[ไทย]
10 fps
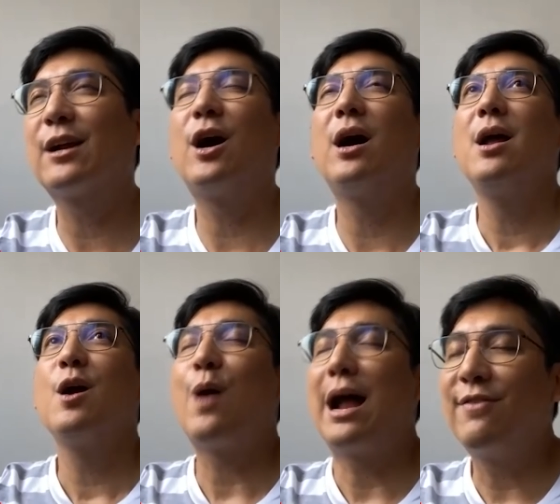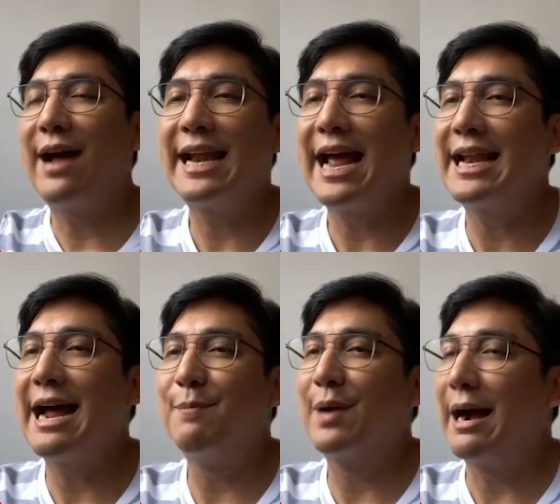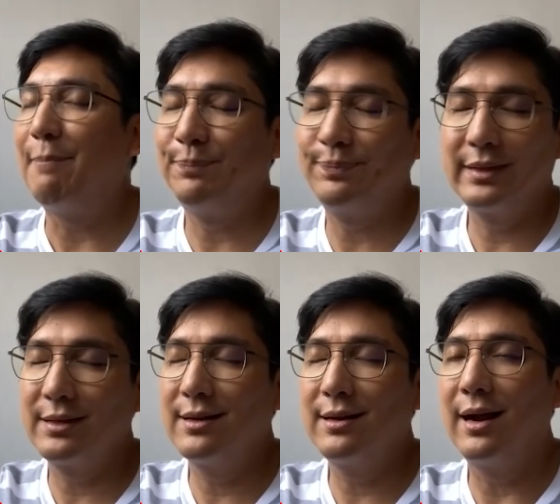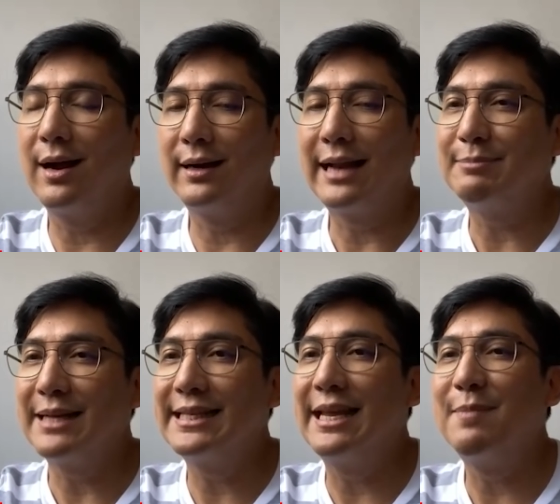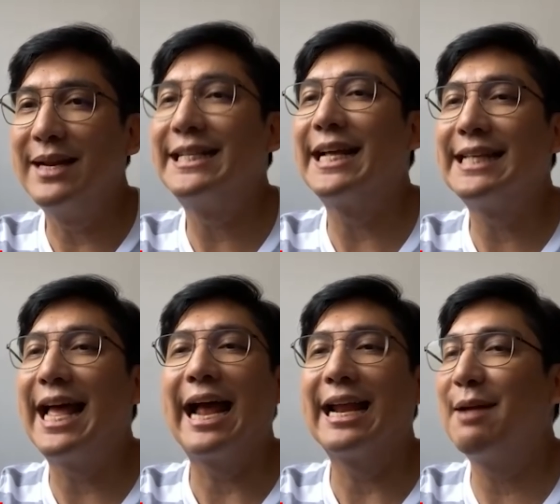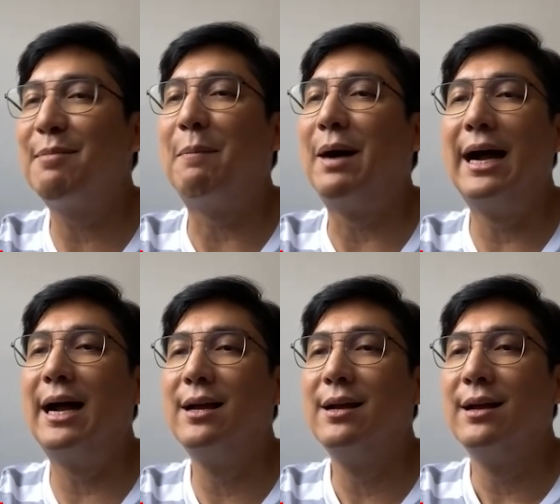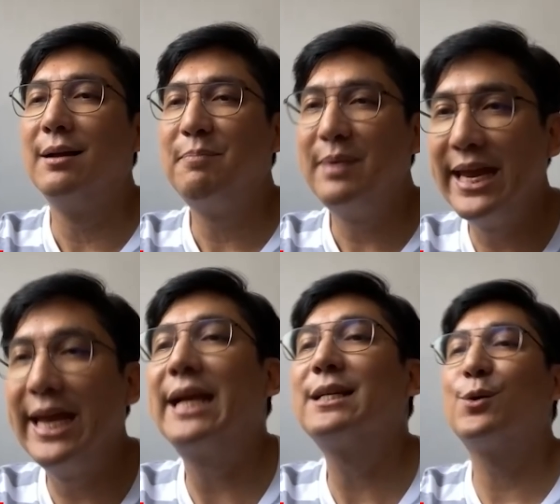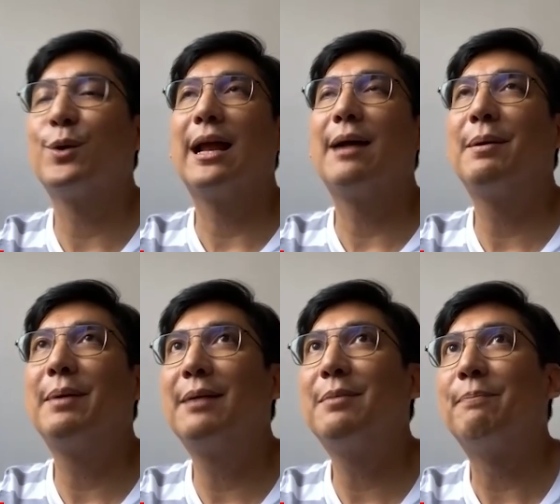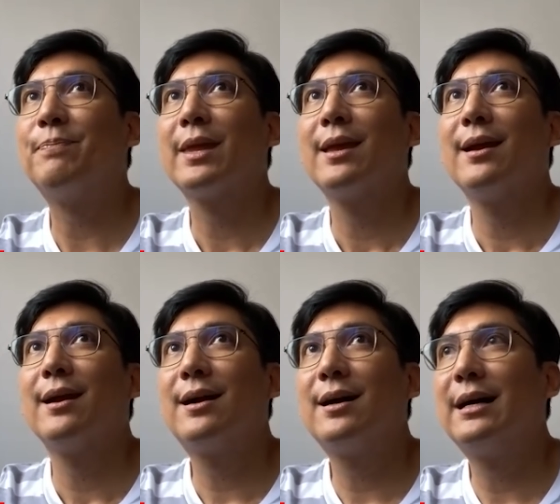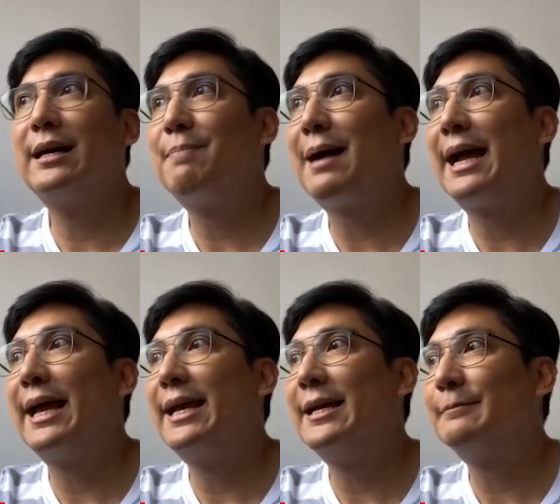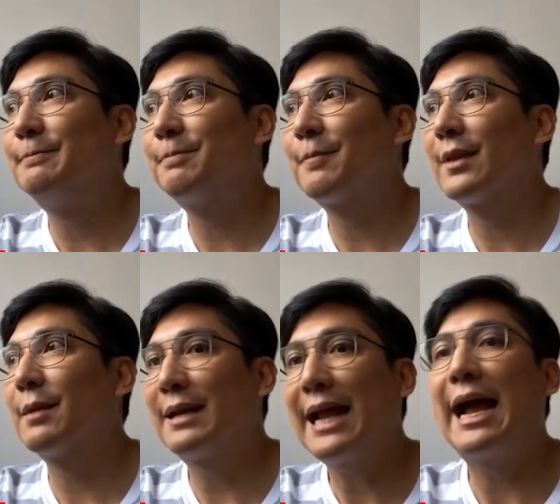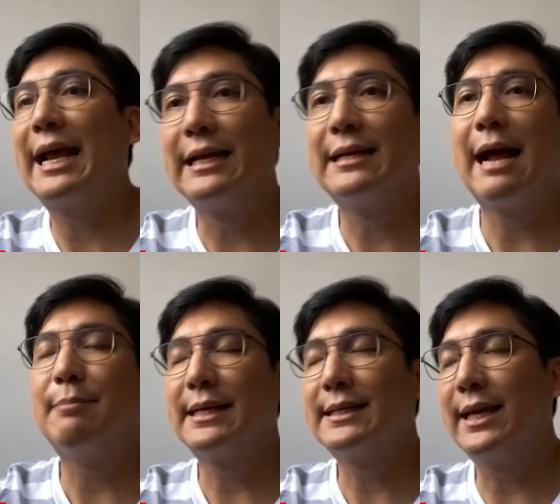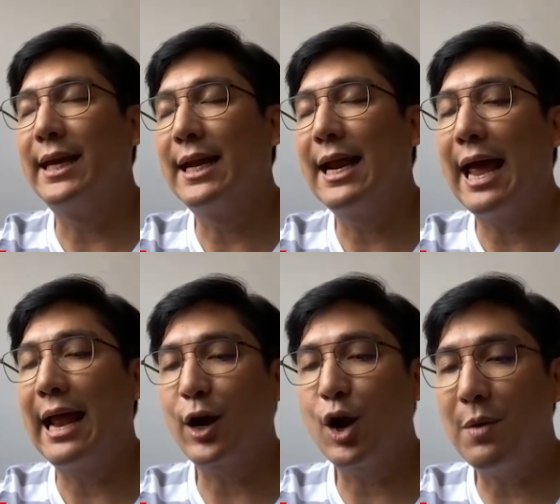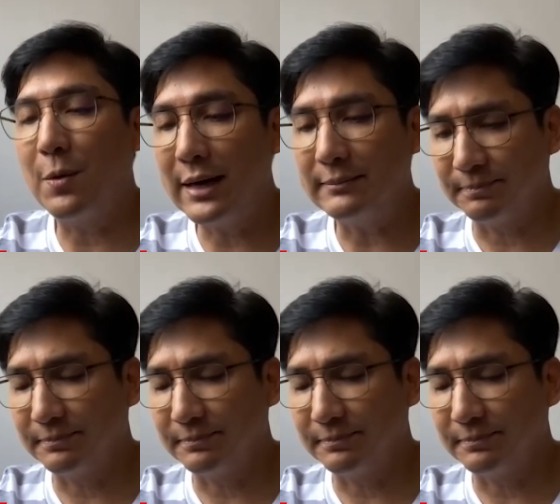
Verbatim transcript: ก็ขวานฟ้าหน้าดำกับดาบเจ็ดสีมันดีเจ็ดแสงเนี่ยแบบว่าพีคสุดแล้วประเภทแบบเคยไปถ่ายดาบเจ็ดสีนี่แหละ แล้วก็บอกว่า